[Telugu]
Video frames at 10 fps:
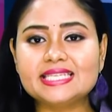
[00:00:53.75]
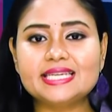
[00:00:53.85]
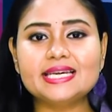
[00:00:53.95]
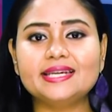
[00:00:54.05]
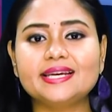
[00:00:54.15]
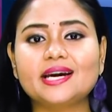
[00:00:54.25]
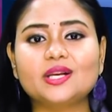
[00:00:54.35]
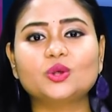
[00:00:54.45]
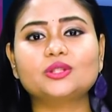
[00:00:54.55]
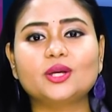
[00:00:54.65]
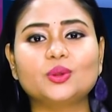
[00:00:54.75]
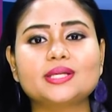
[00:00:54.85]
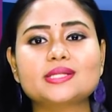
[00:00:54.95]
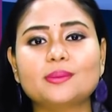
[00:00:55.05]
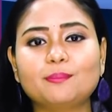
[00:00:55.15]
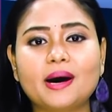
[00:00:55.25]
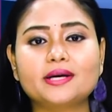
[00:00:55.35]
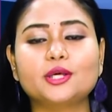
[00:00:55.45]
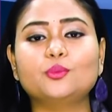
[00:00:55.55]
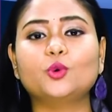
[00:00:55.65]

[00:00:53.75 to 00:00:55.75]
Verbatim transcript: ఈ ఎన్నికల్లో తెలుగుదేశం పార్టీ